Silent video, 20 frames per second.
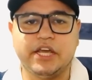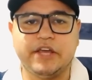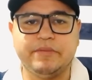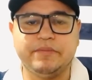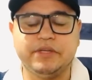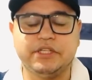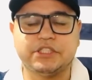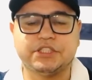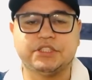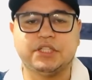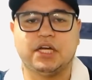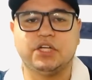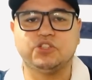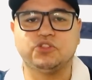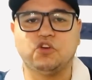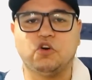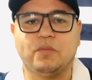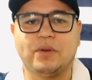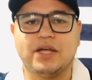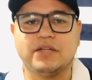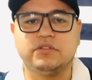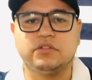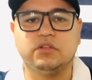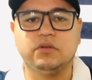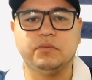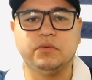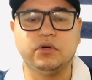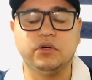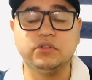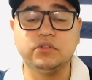remistas no Brasil e
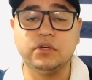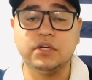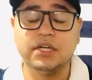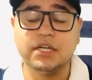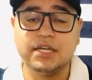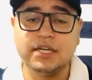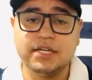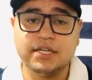no mundo.